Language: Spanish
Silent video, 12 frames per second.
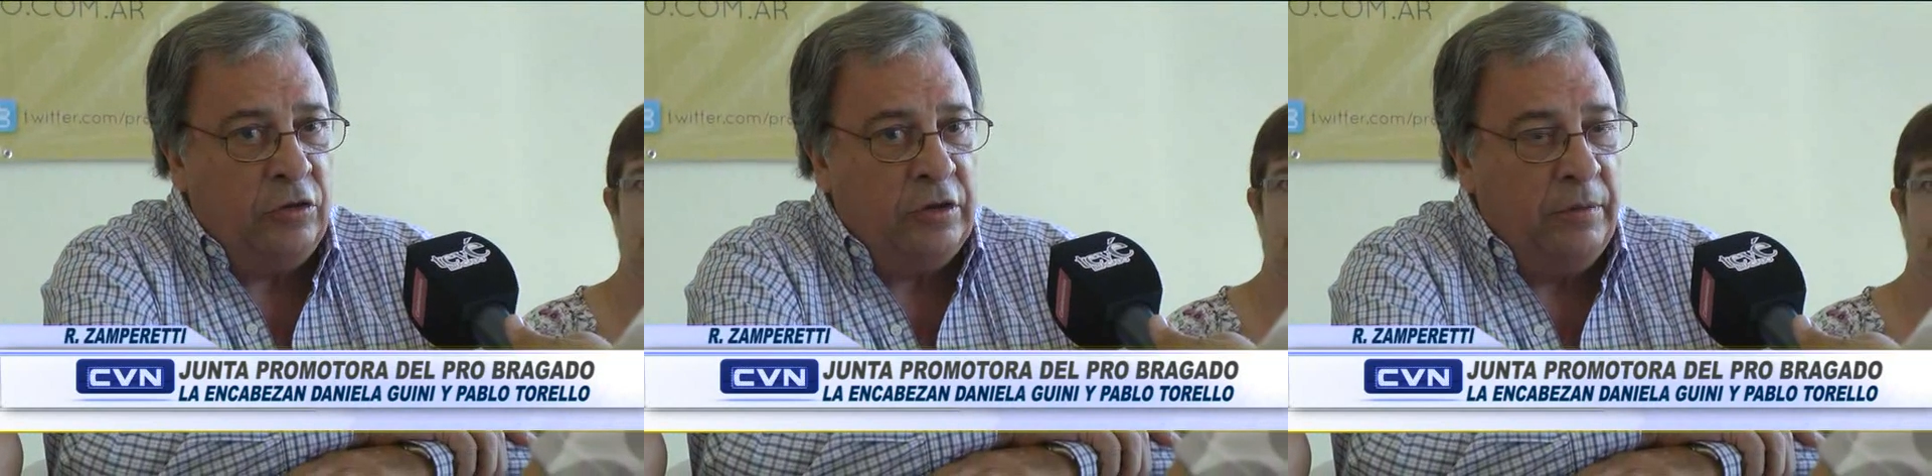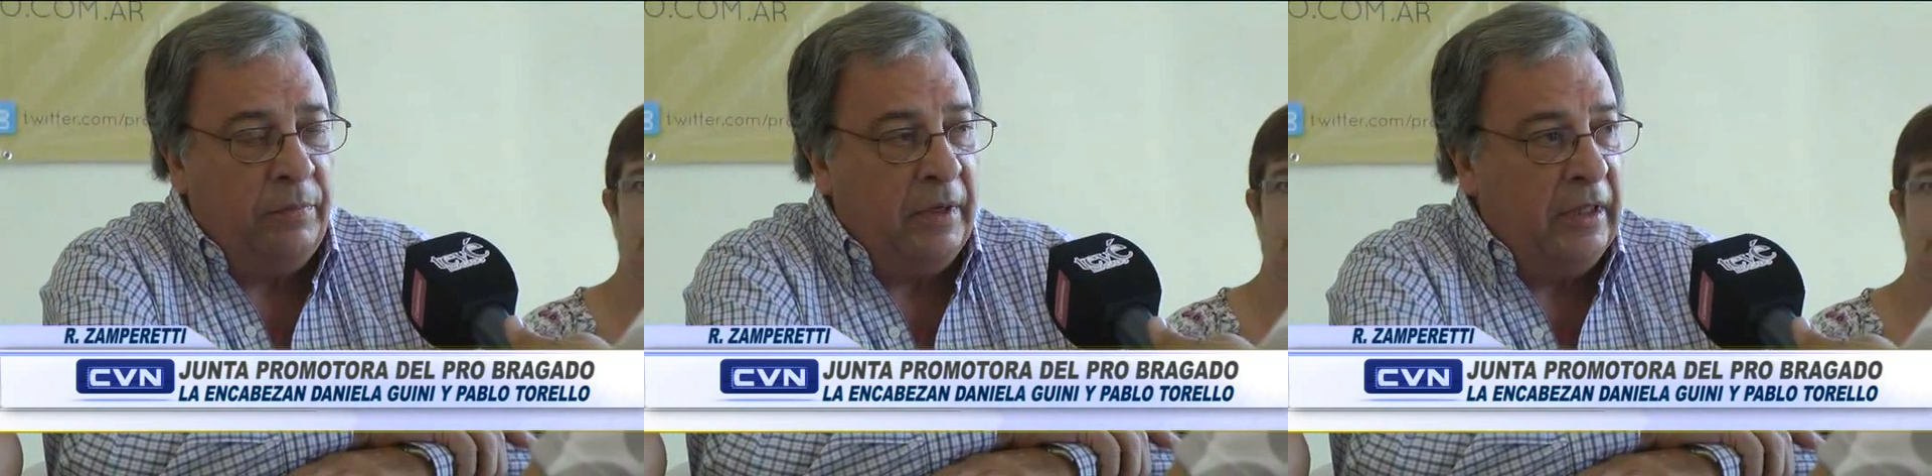yo
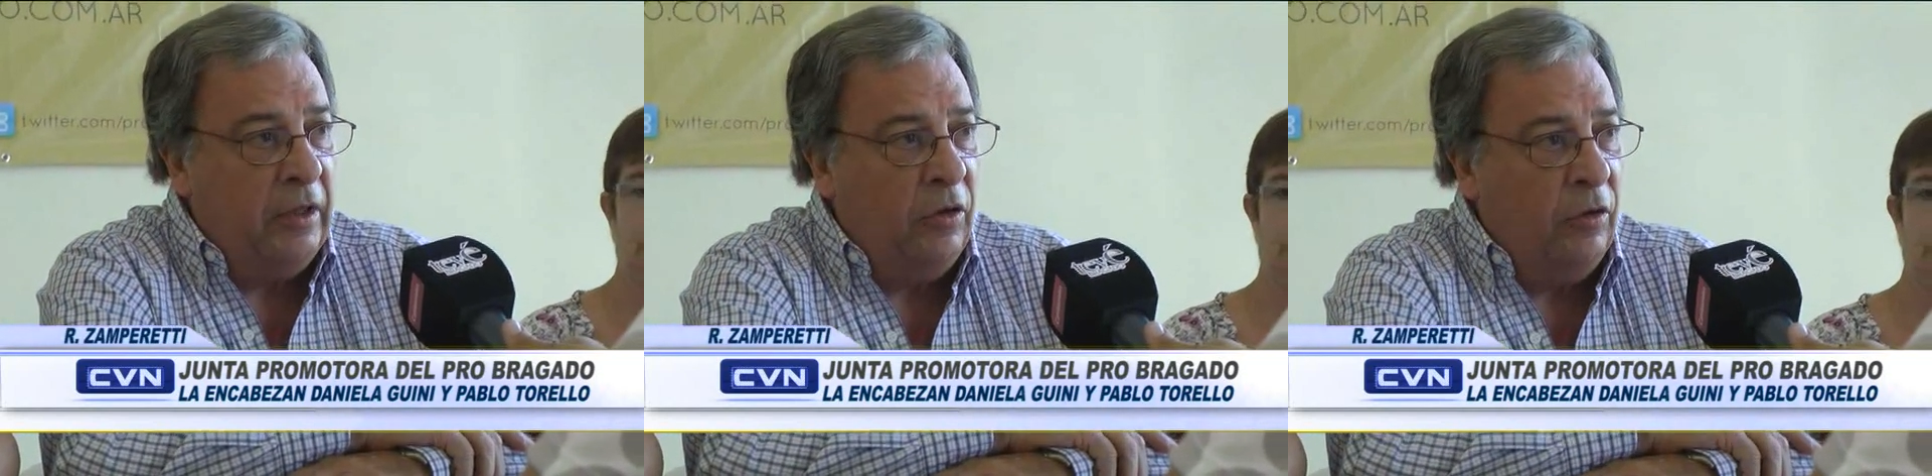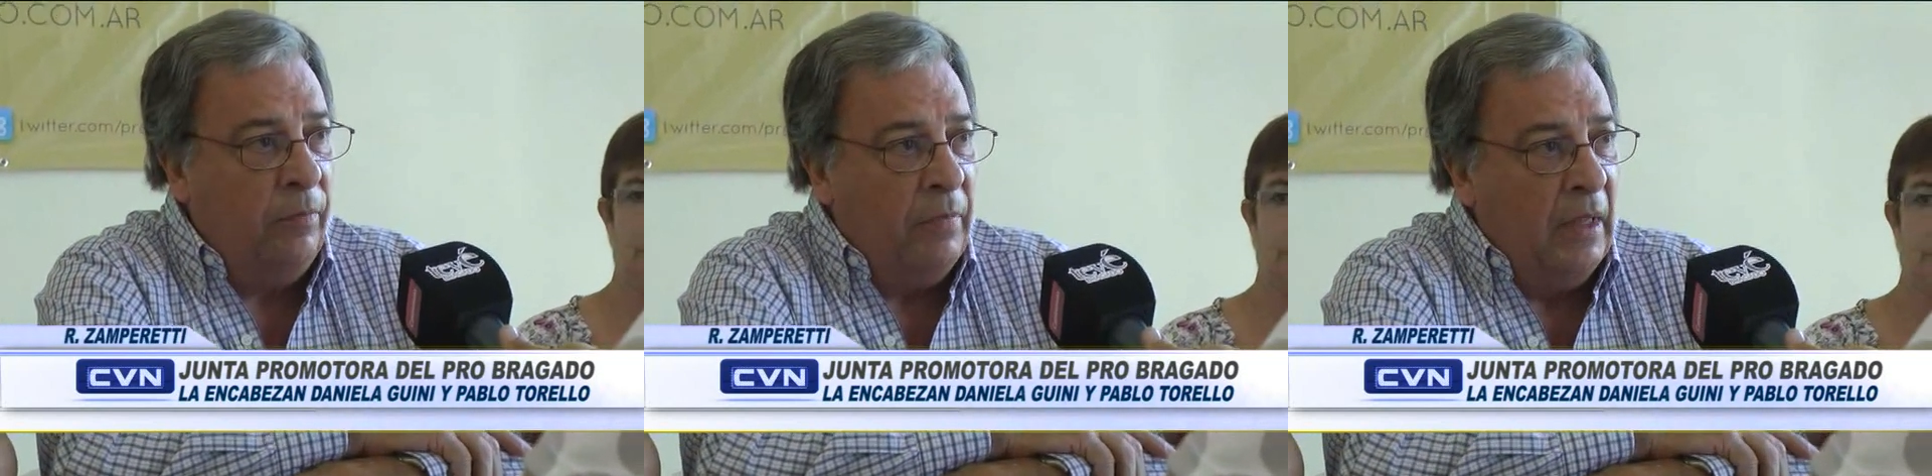siempre
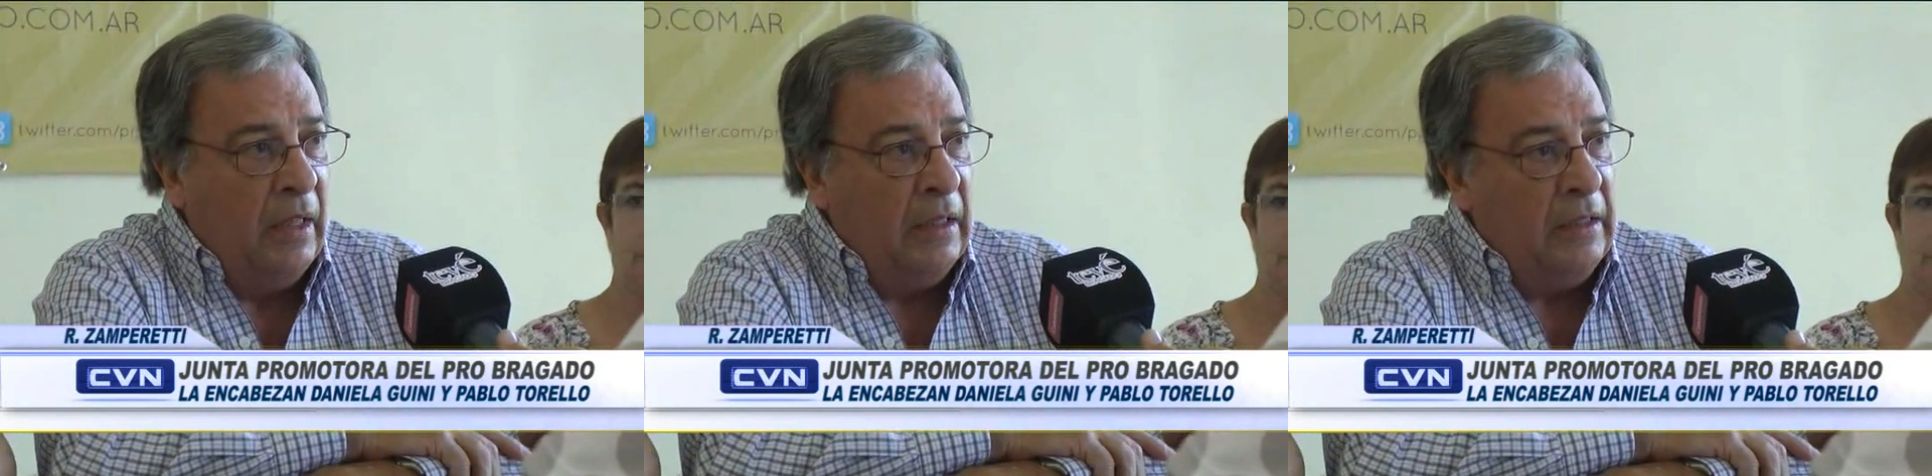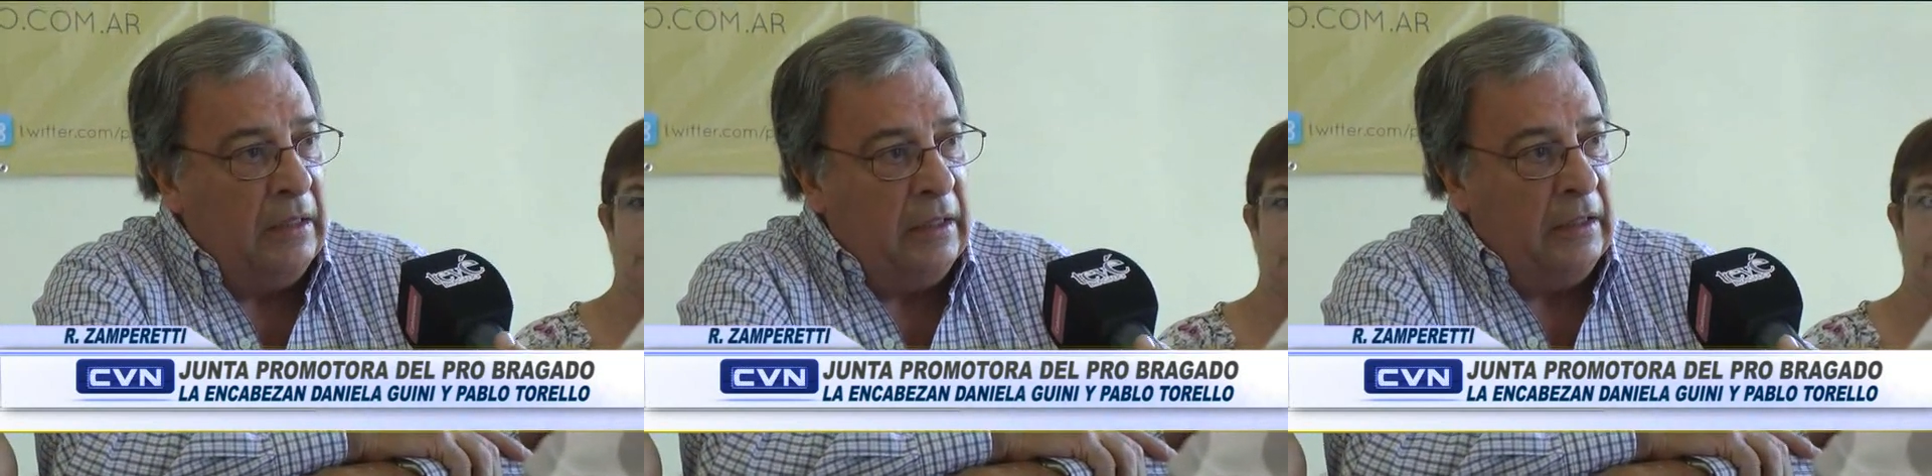digo
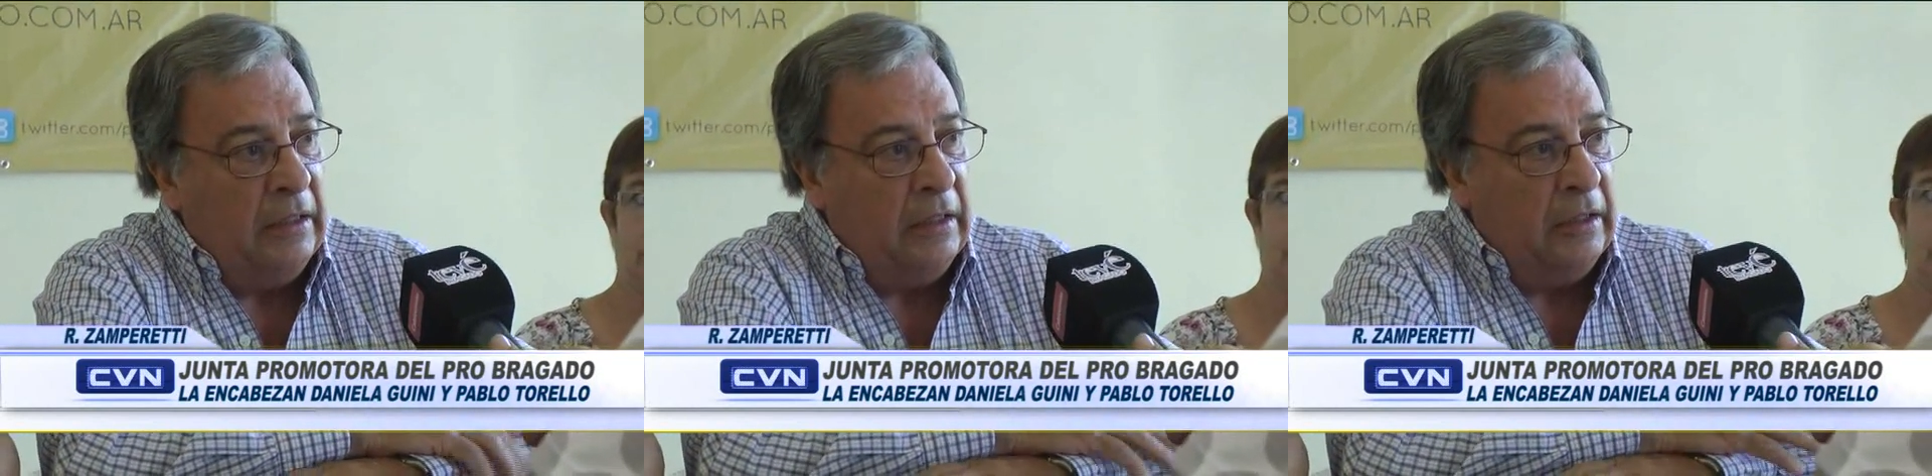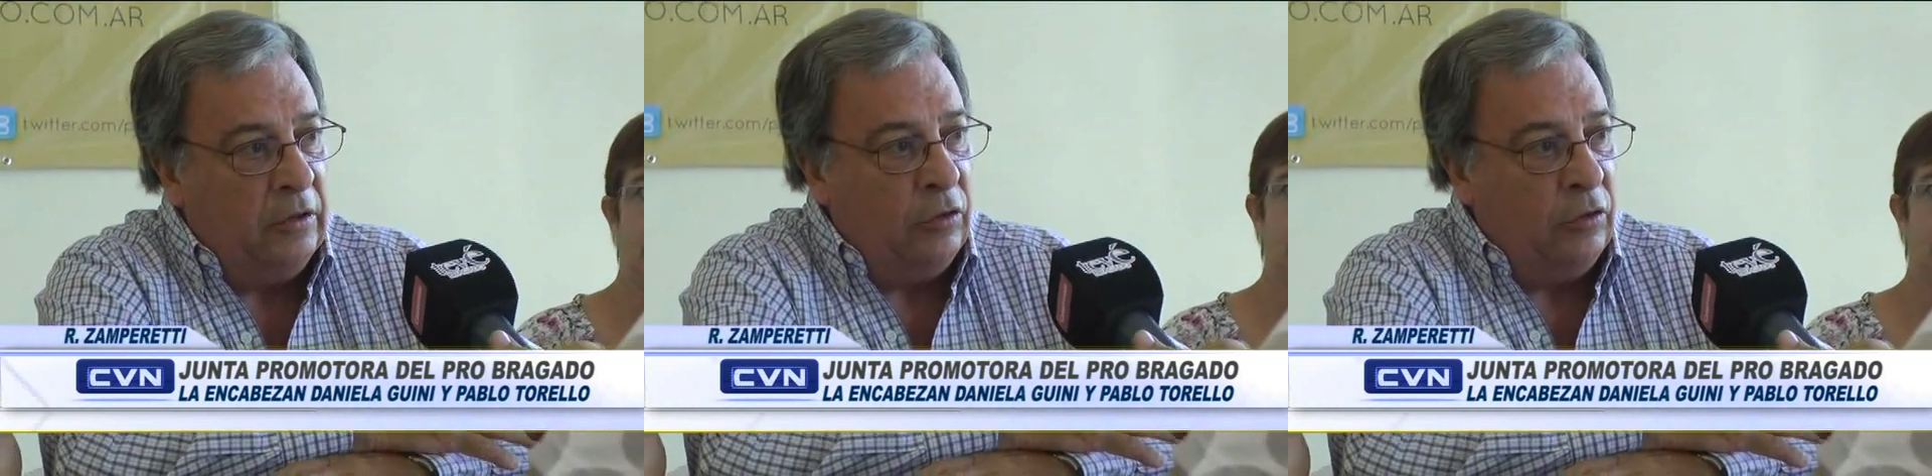y